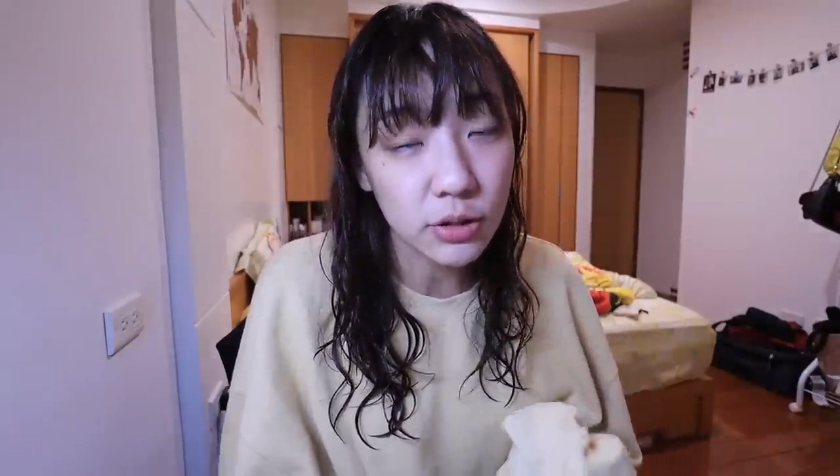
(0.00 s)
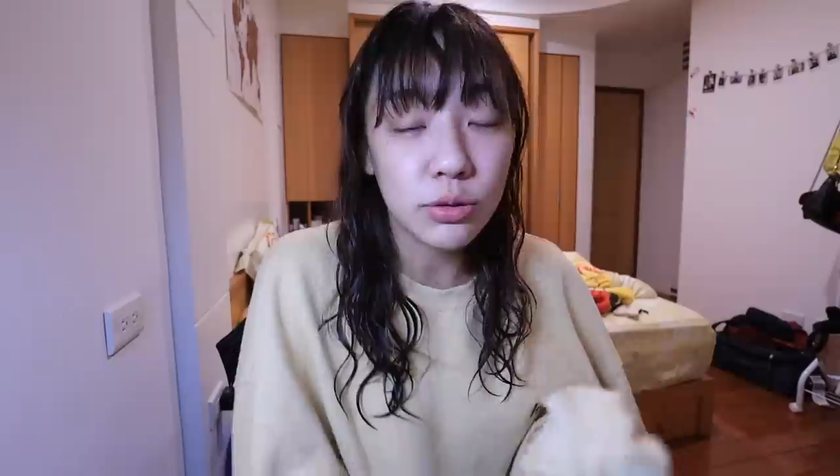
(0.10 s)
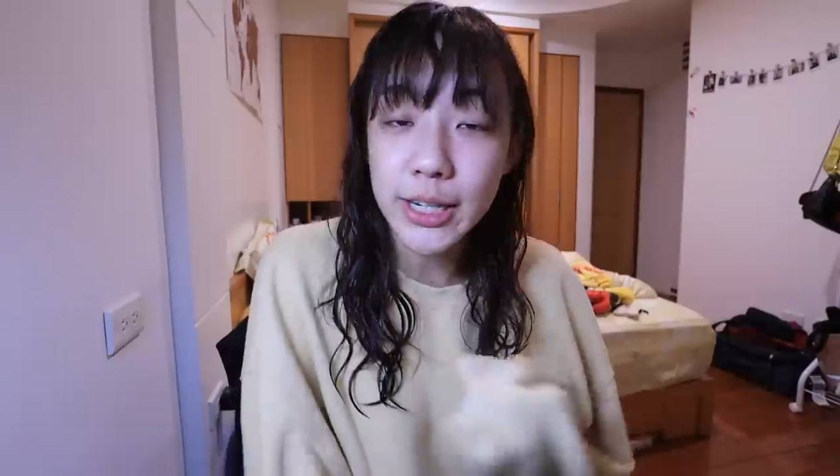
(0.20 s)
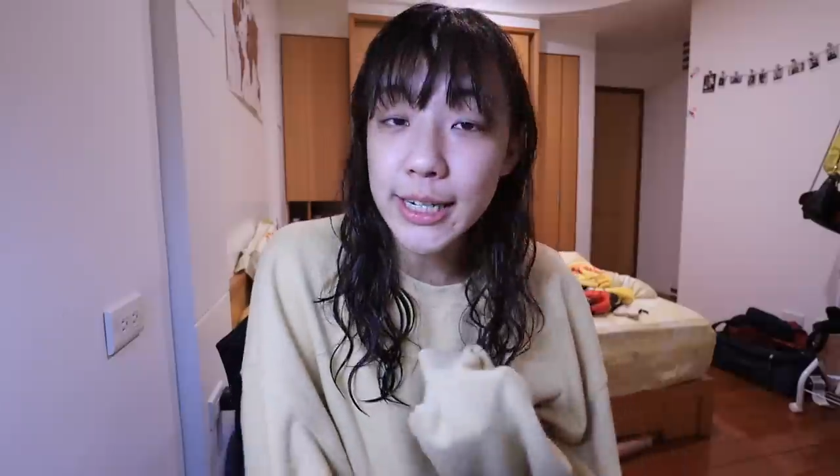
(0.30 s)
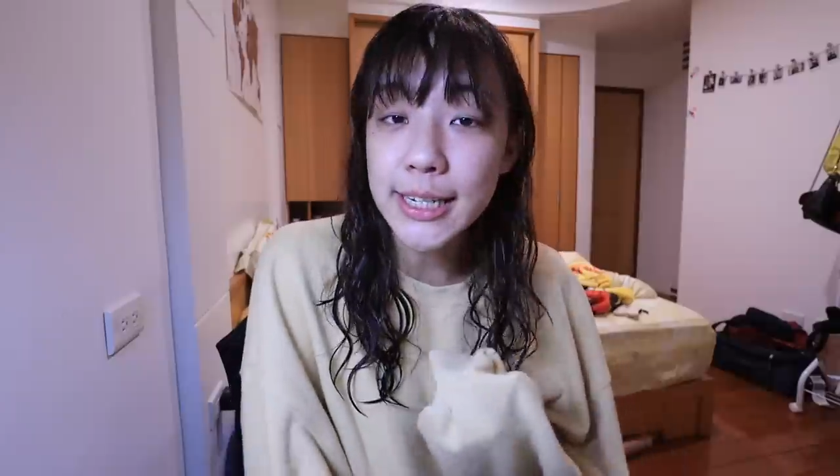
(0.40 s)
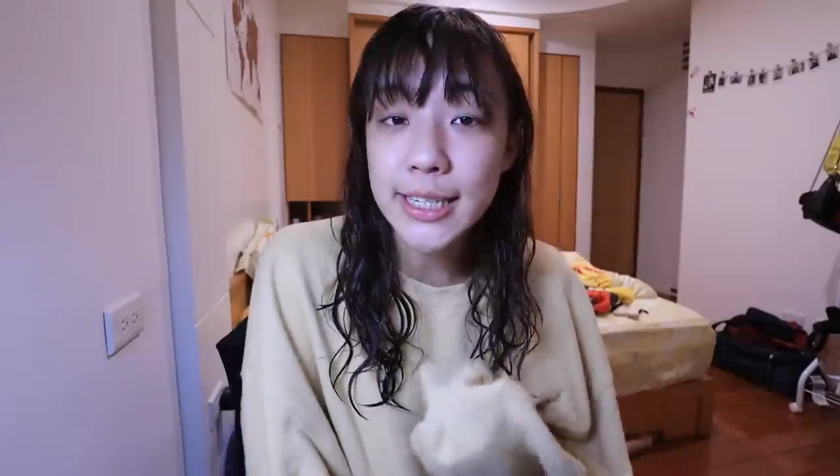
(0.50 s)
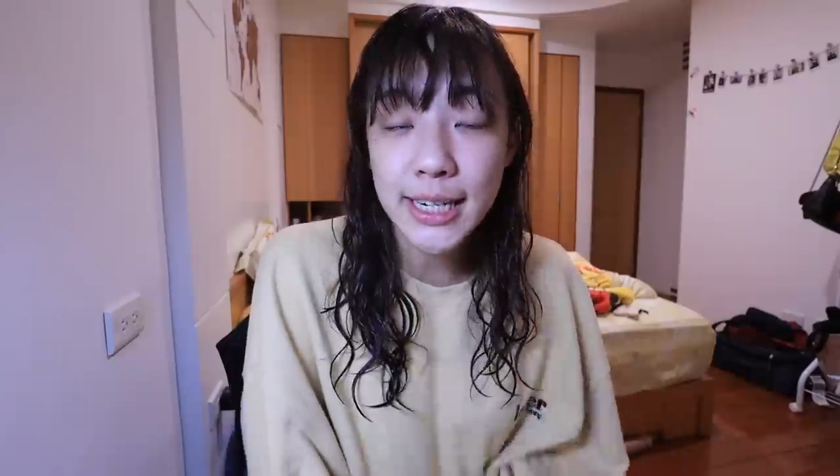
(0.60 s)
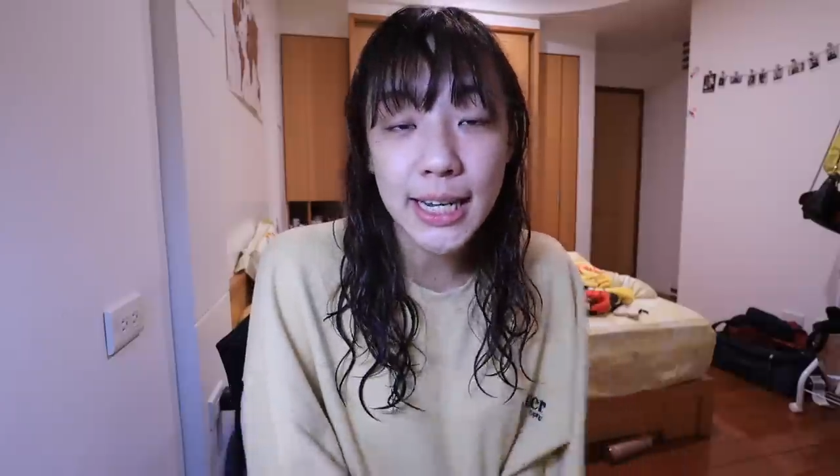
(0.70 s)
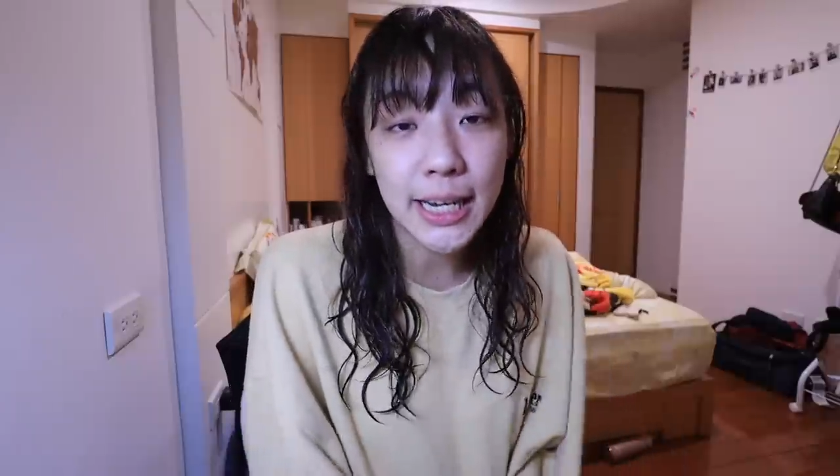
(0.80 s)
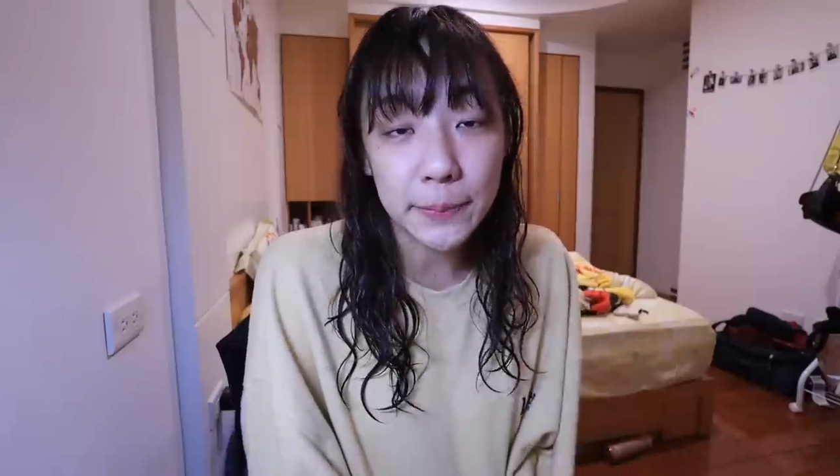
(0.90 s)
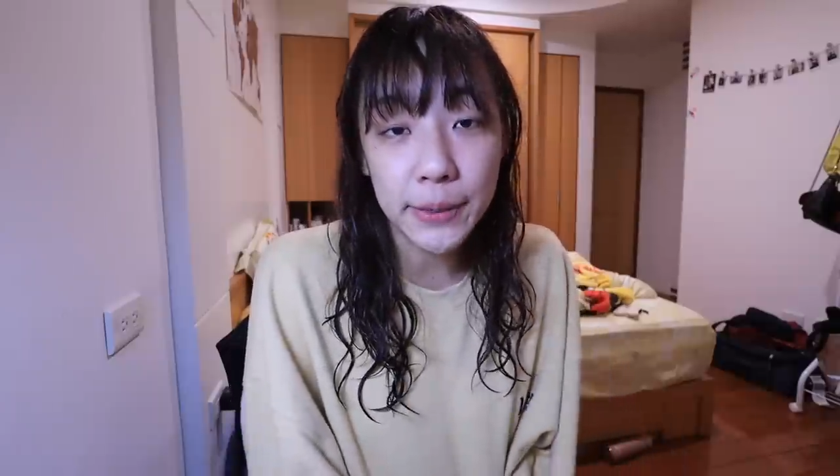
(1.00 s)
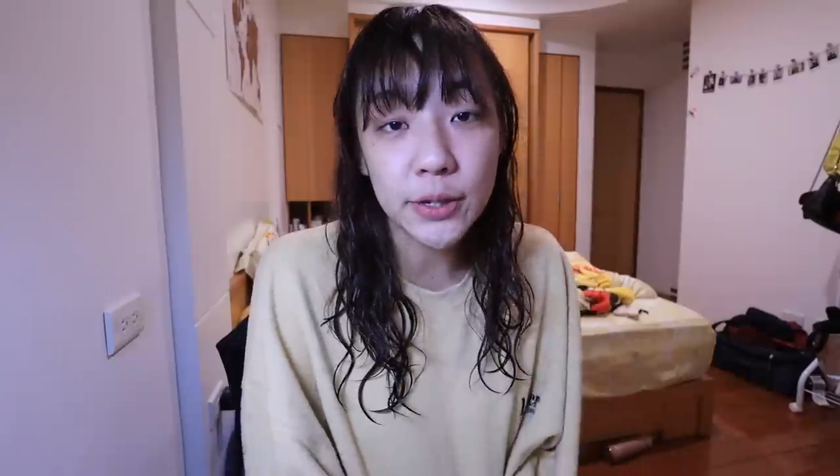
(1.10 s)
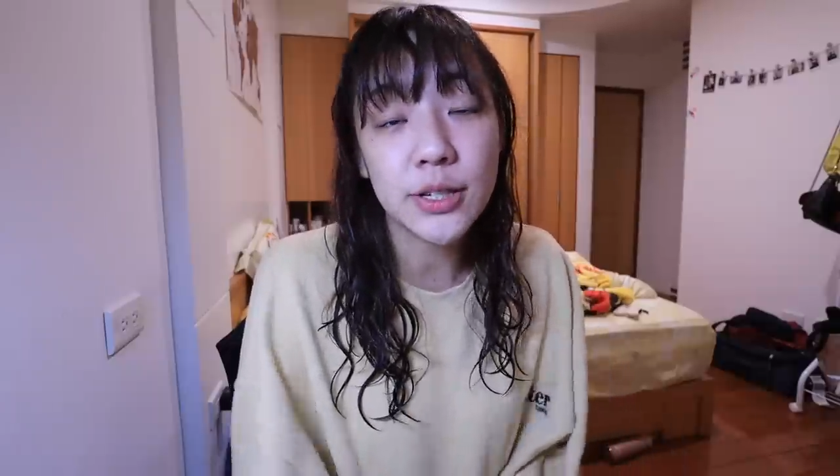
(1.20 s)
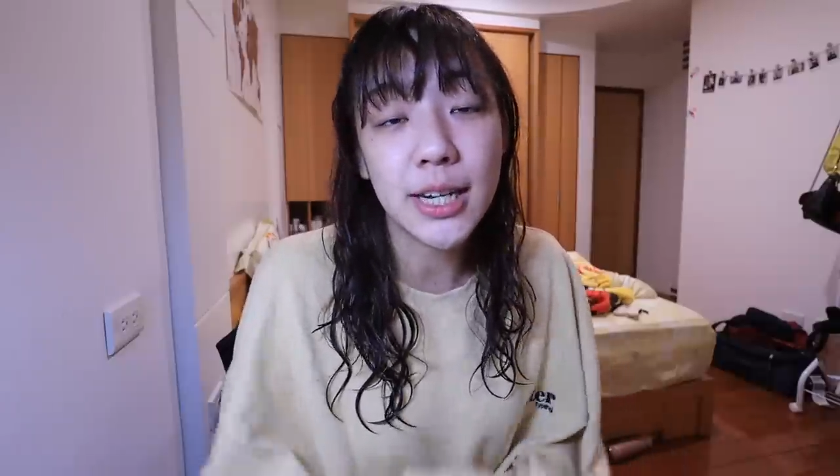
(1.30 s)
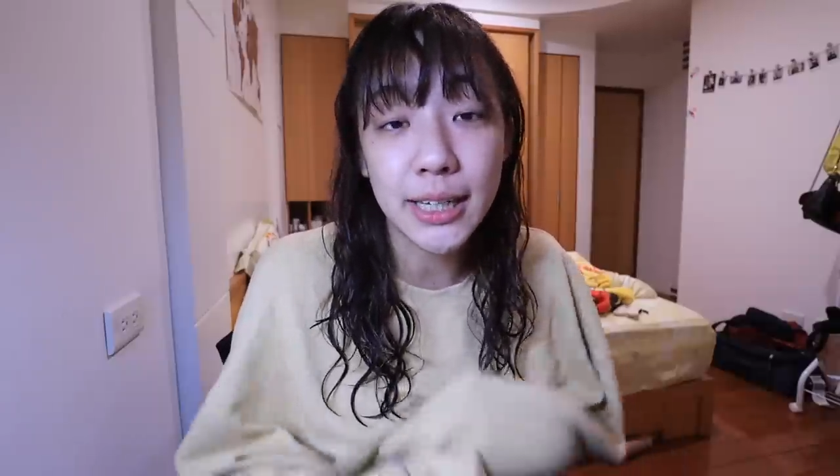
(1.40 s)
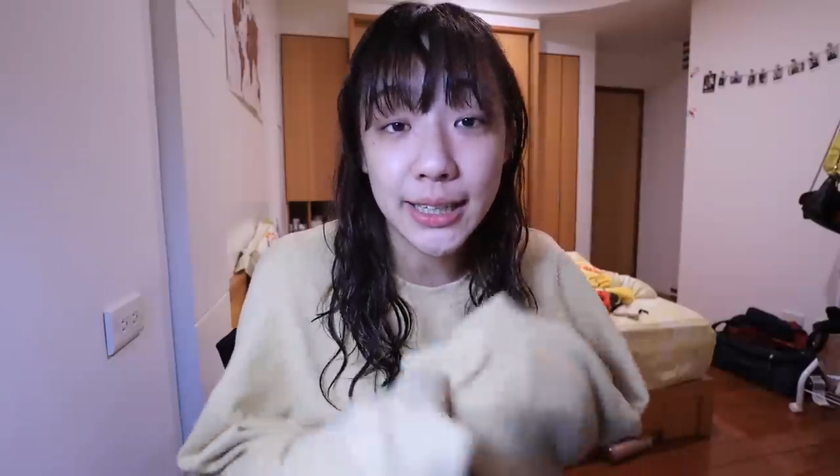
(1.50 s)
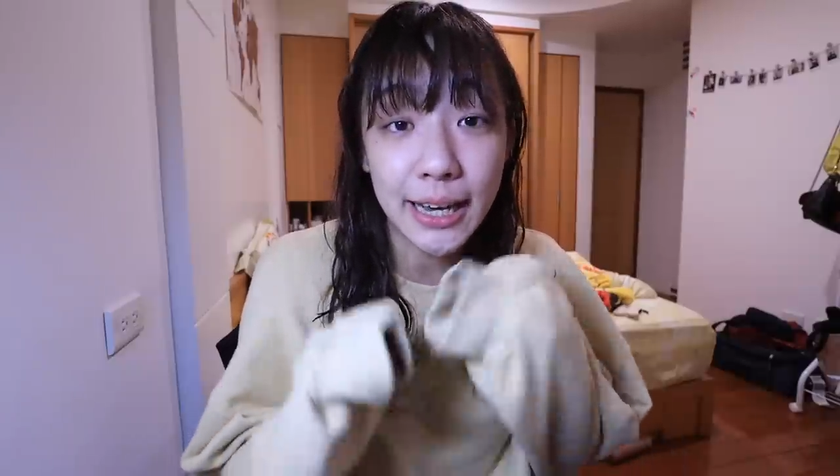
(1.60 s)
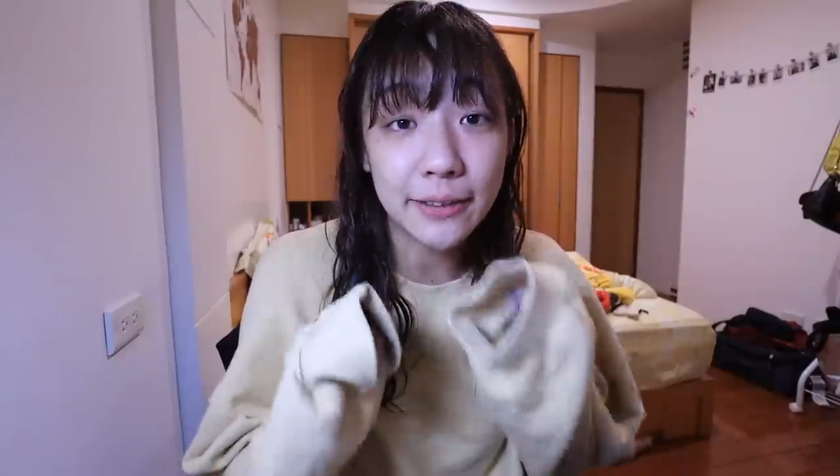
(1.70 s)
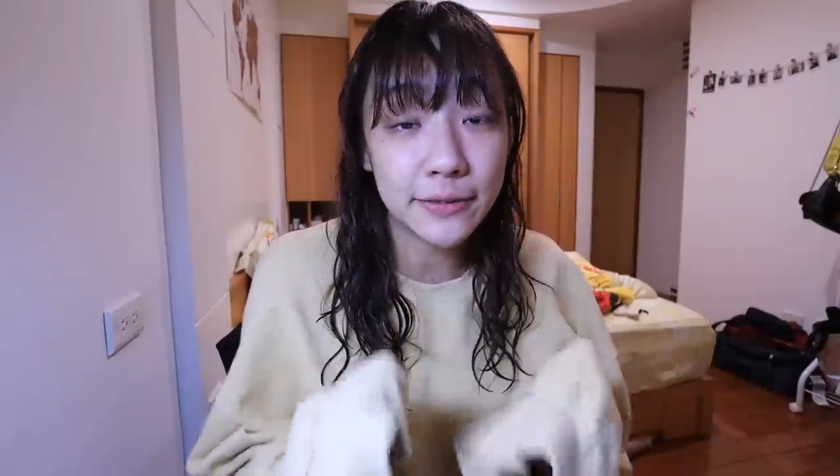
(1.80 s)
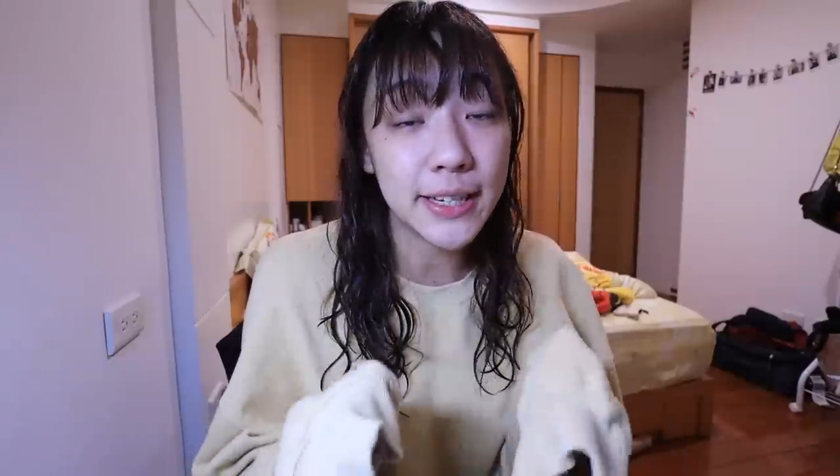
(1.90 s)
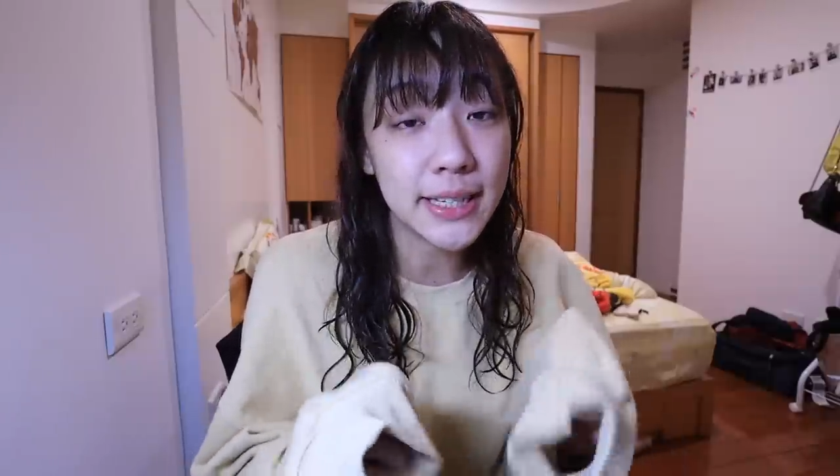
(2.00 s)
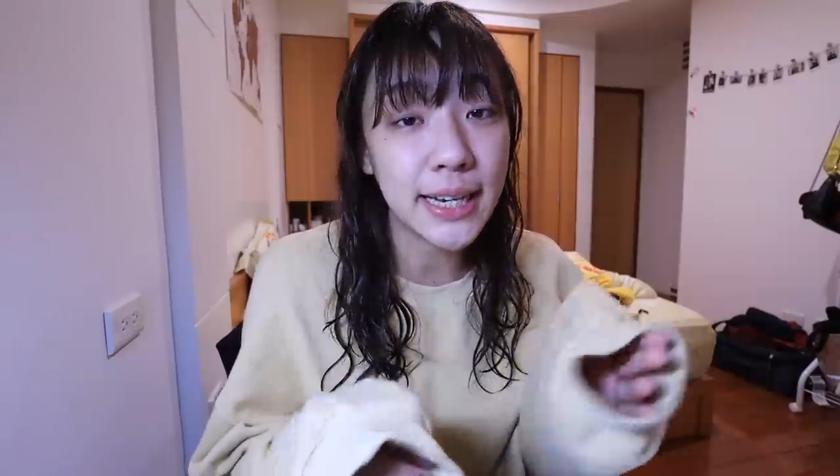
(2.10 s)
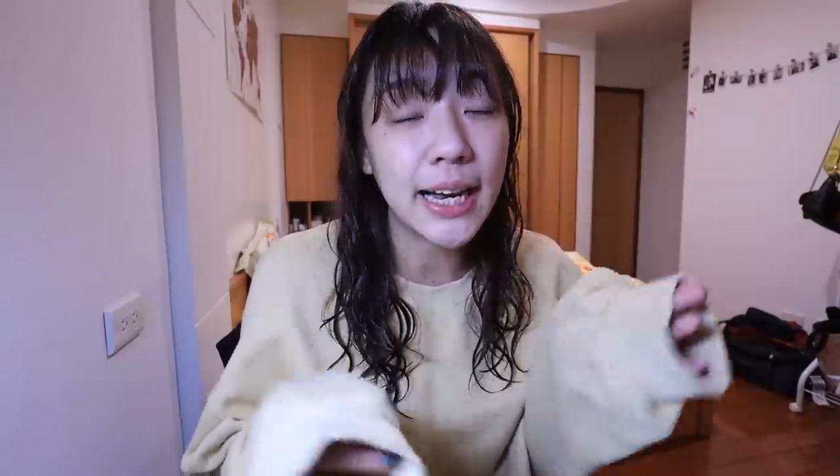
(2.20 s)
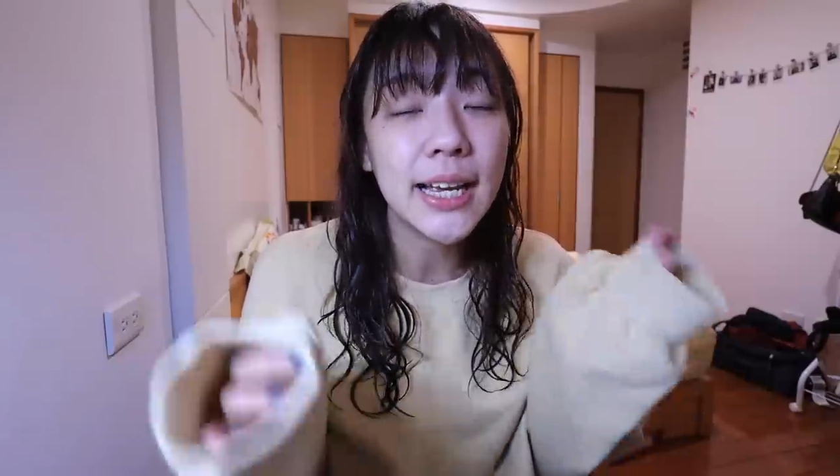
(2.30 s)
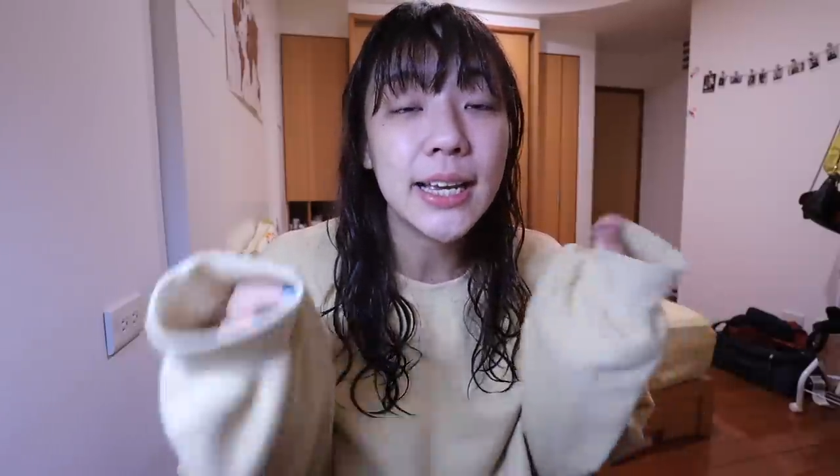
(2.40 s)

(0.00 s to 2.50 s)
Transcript: 所以呢，今天的影片就是要跟大家分享